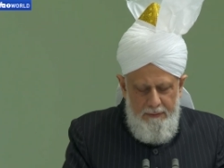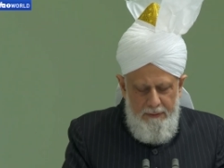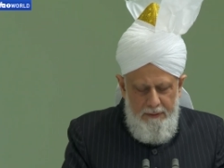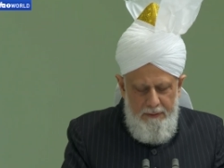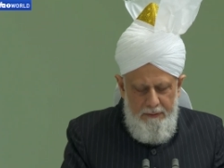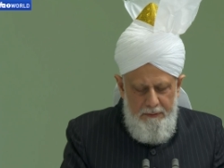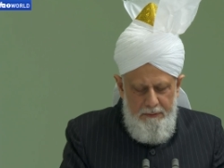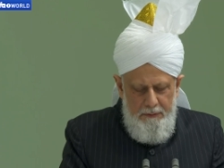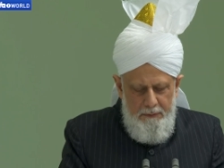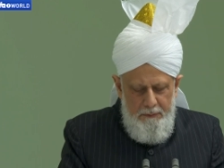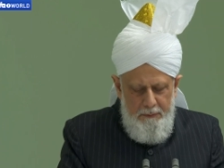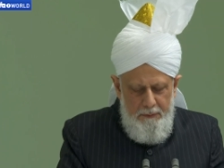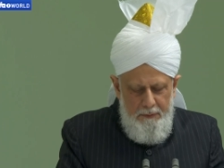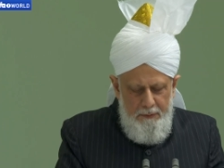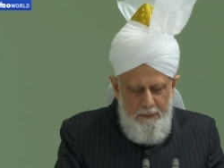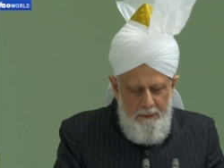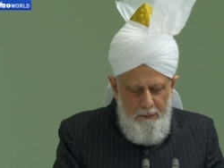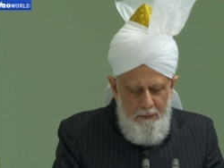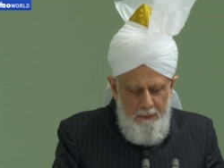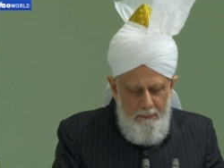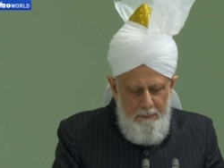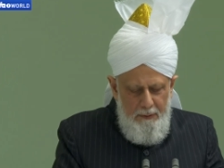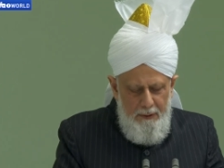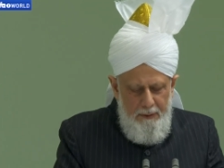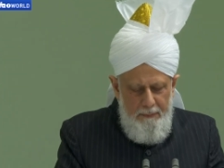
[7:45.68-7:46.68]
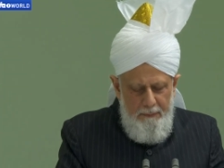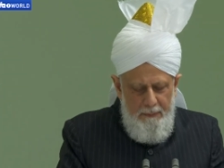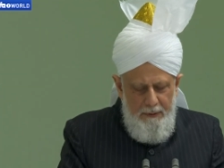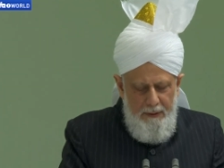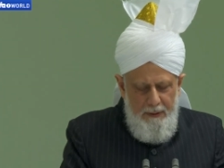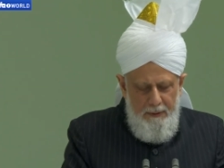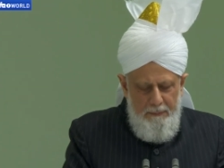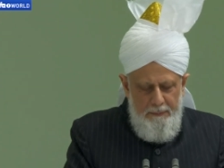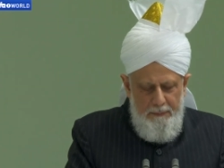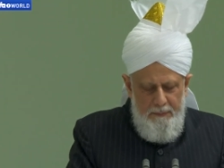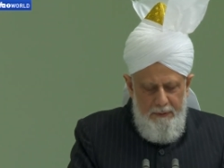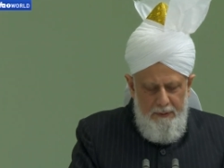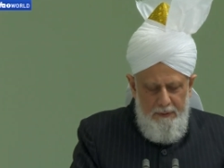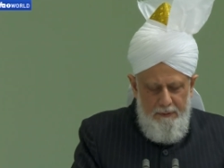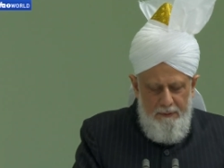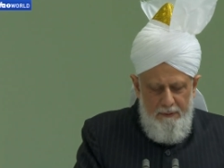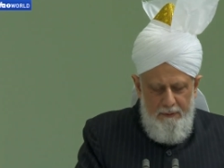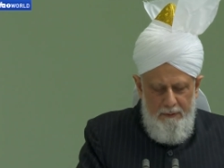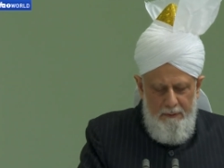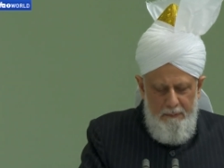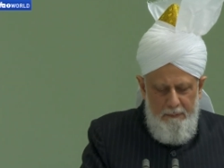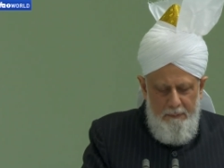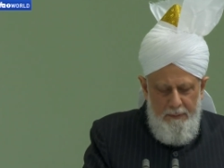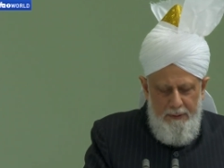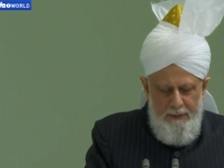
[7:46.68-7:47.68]
bilginlerde Resul-i
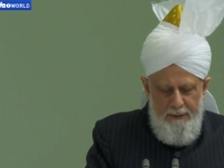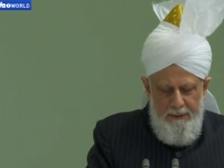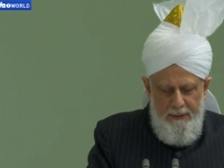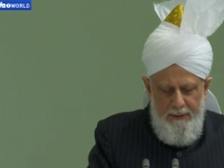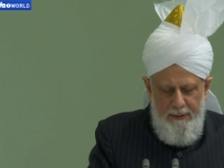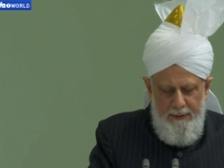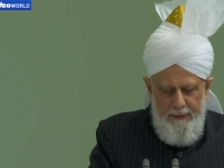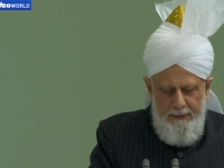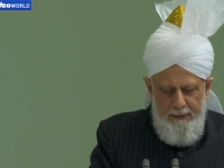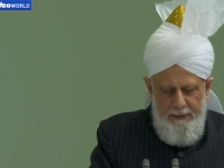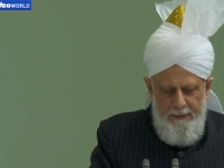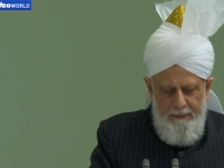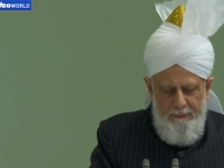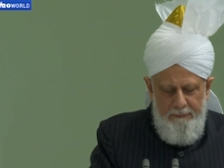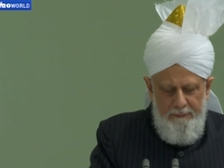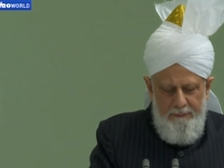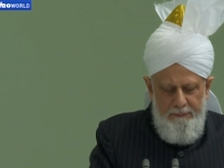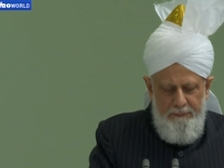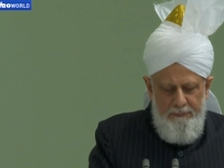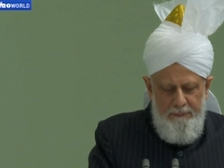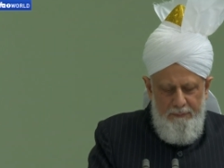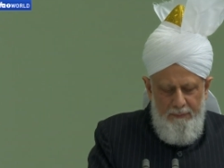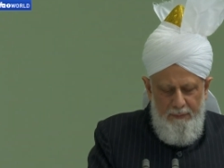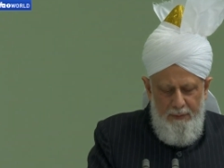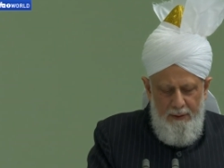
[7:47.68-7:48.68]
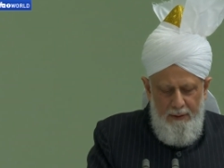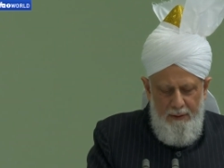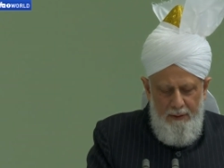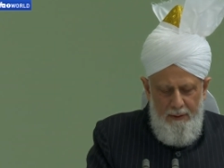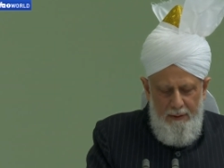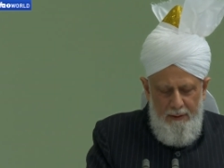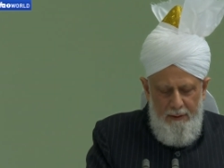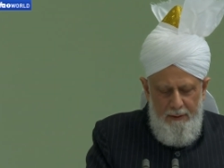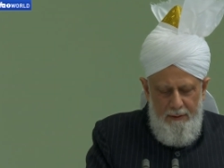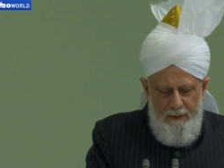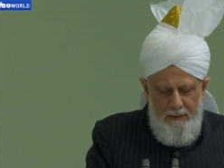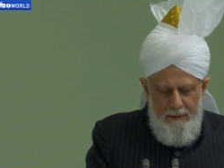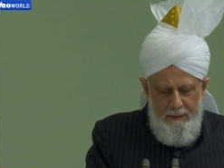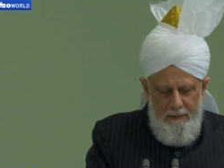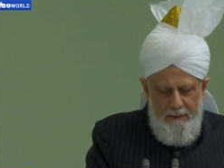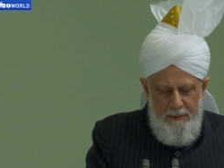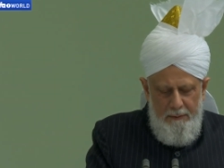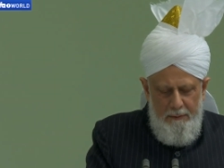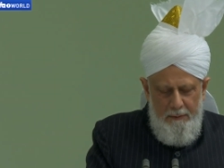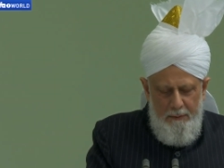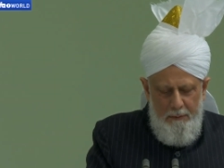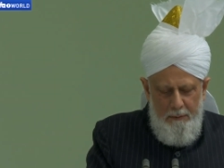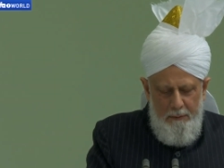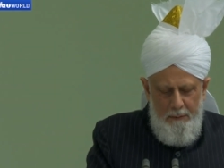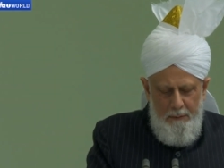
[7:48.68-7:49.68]
Ekrem sallallahu aleyhi ve sellem'e geldiler.
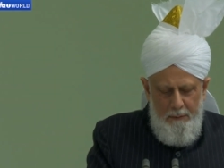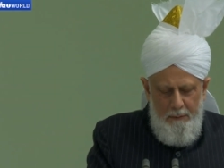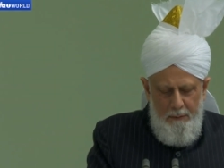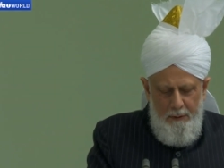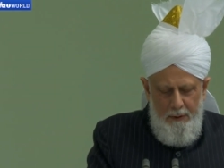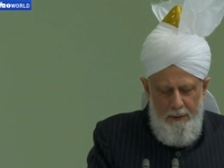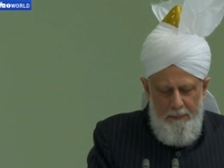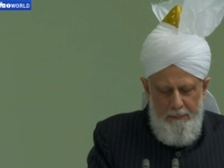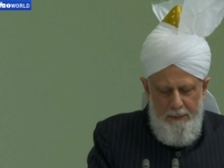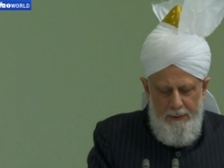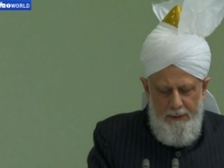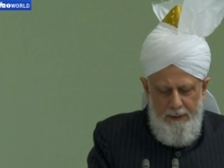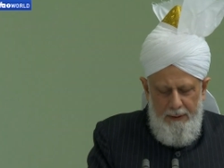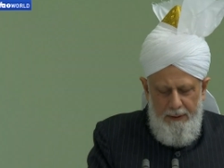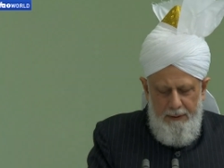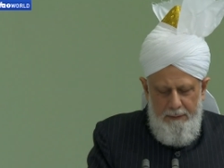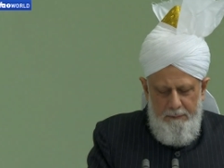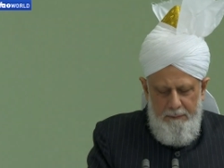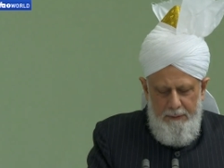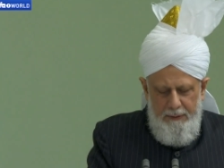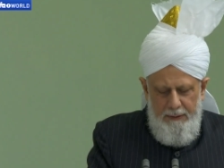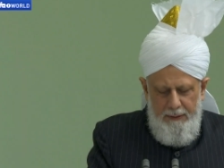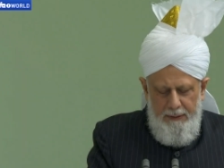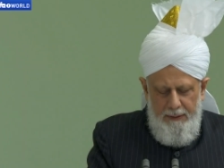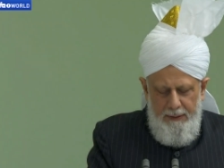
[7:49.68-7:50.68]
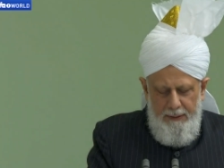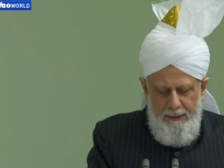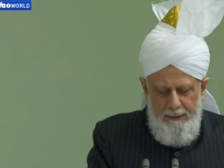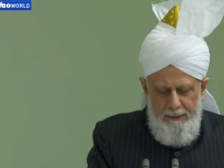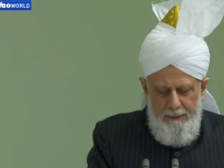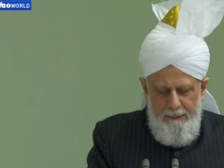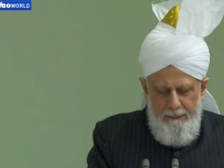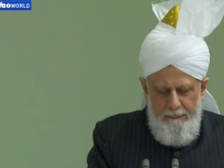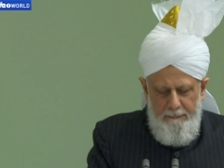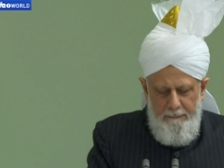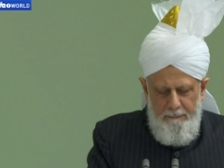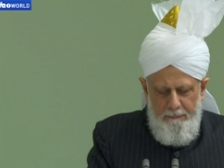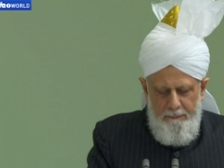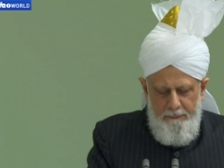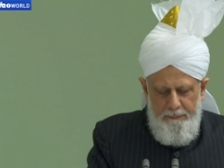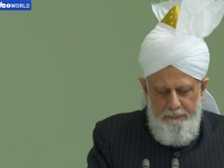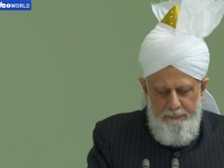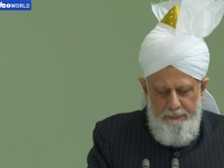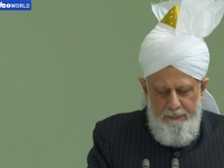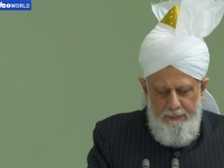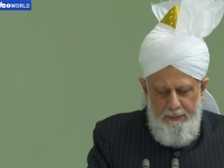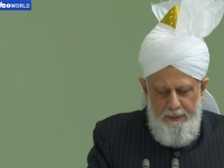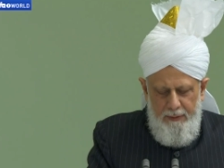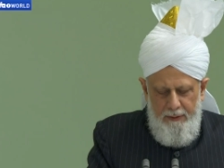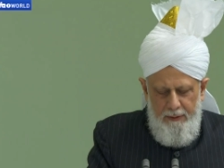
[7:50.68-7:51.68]
Museviler açık alana
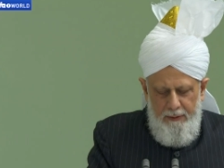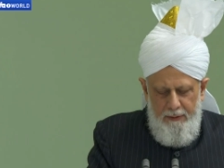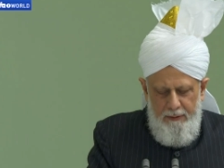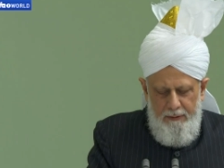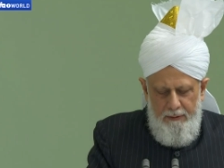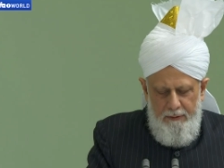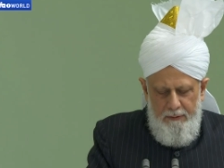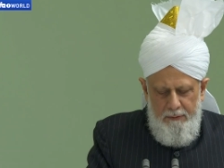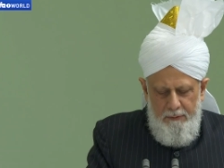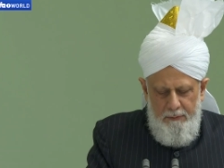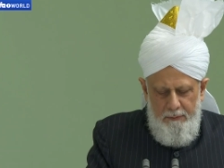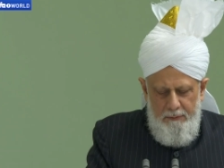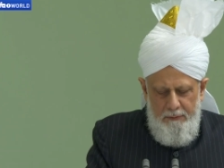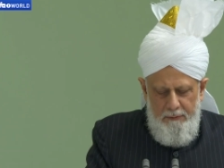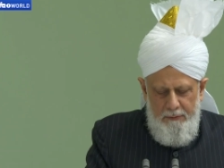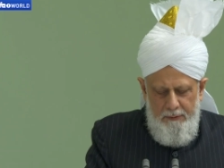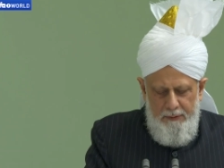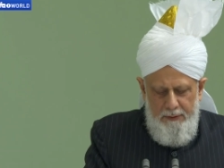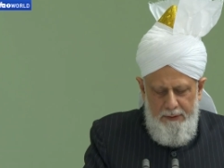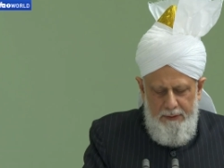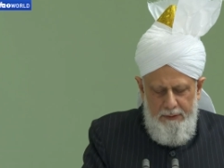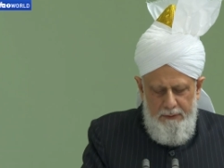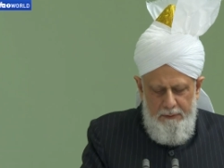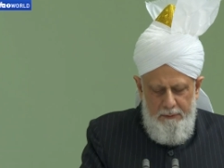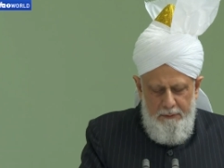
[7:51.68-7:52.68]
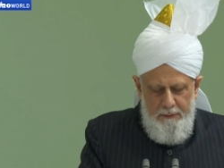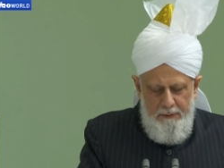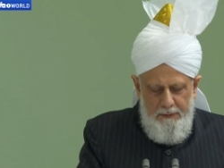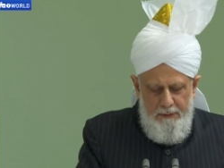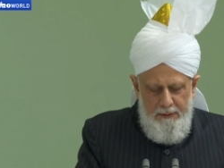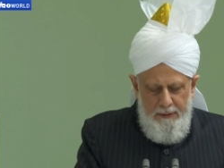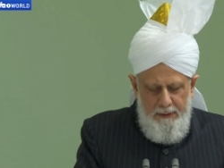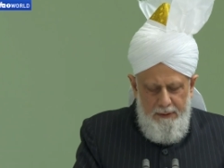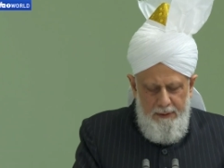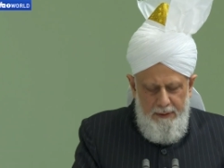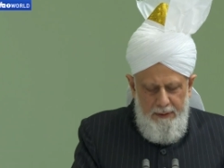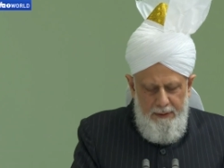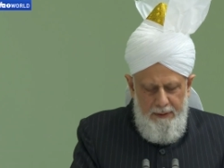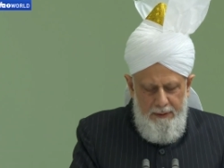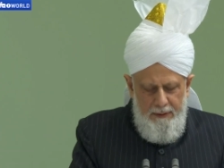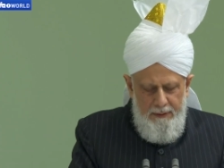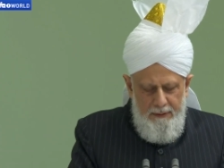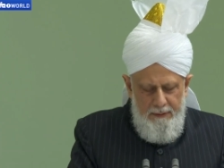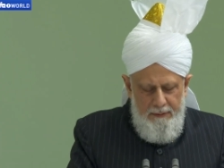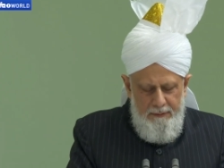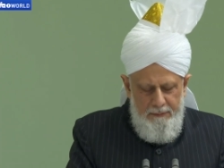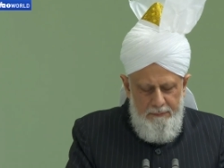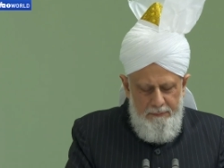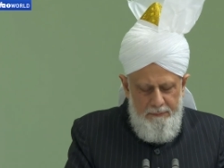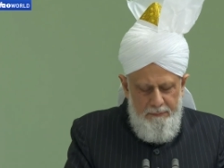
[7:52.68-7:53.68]
geldiklerinde birbirlerine
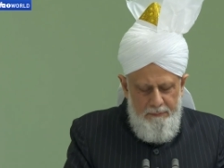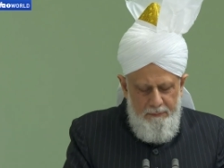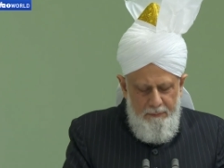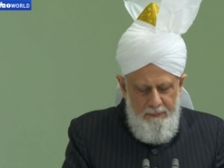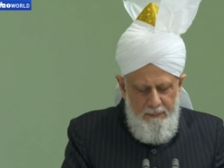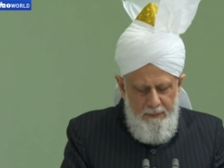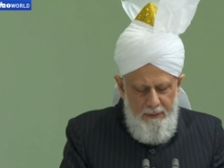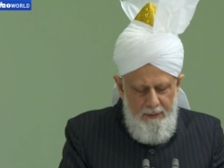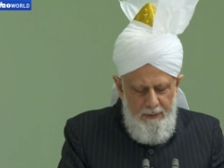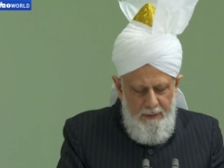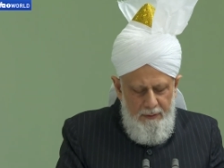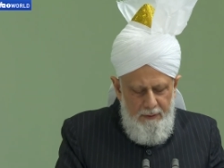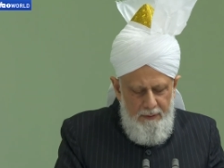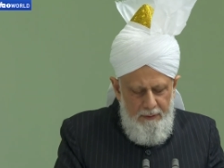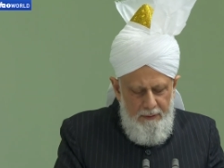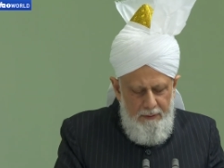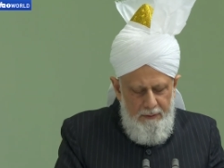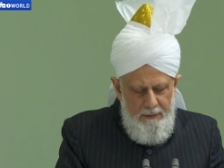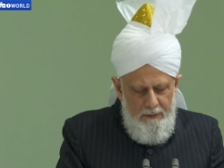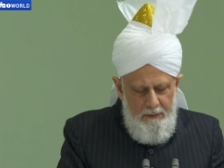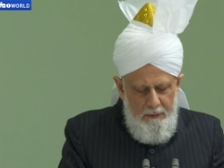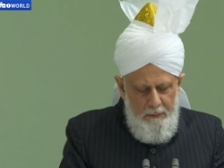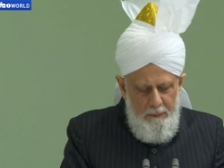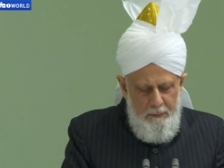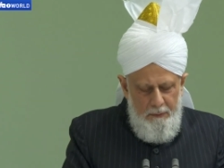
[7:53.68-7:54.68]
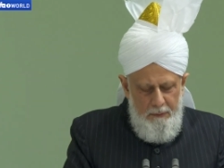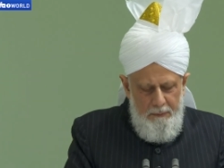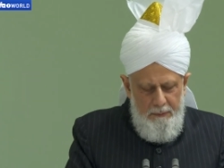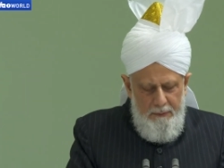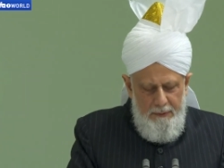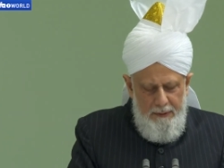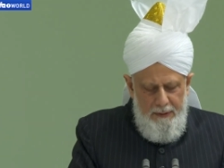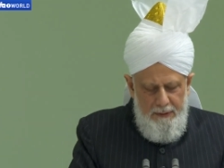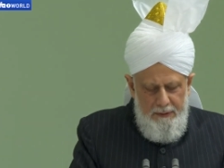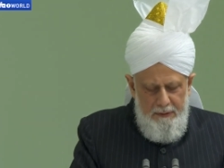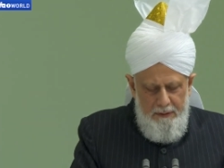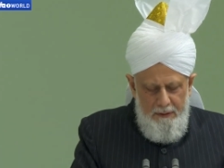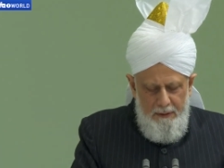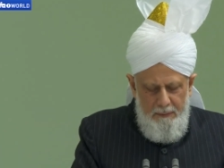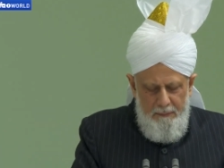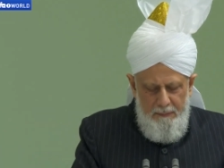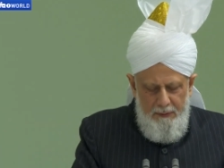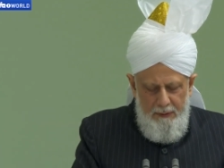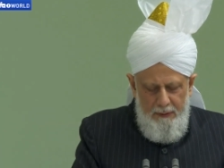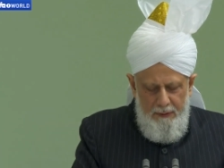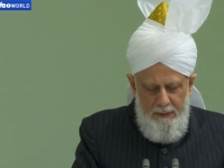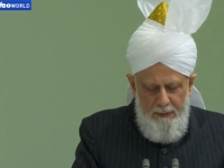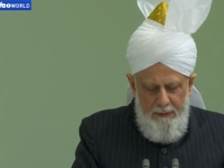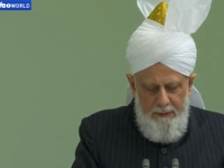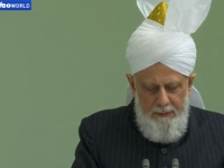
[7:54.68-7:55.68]
nasıl saldıracaksınız dediler.